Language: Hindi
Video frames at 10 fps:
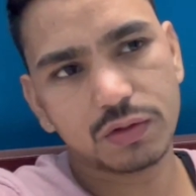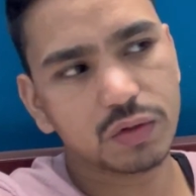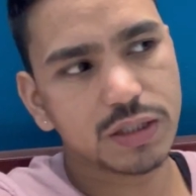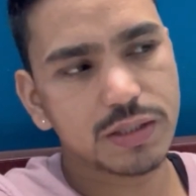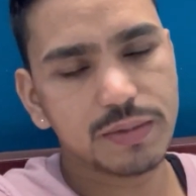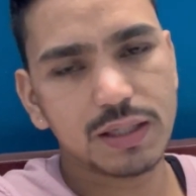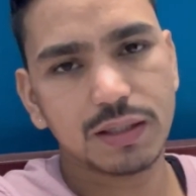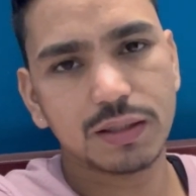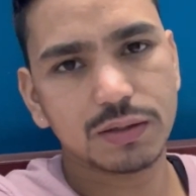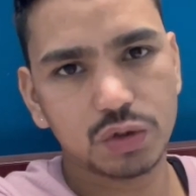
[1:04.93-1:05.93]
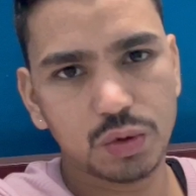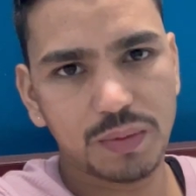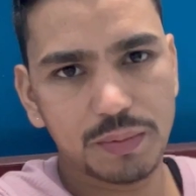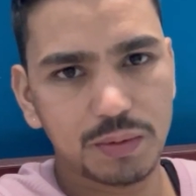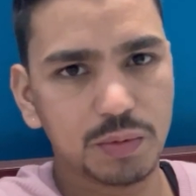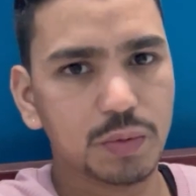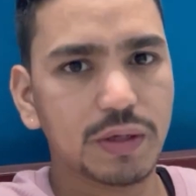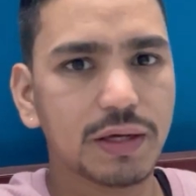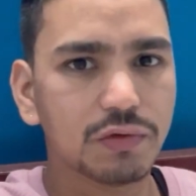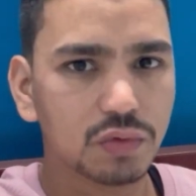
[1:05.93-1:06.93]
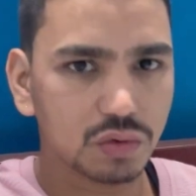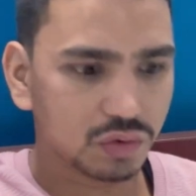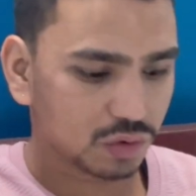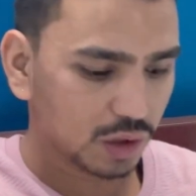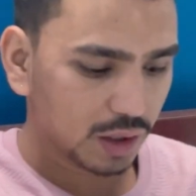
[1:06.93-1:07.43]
थोड़ा सा मेरा जो पेपर वेपर है वो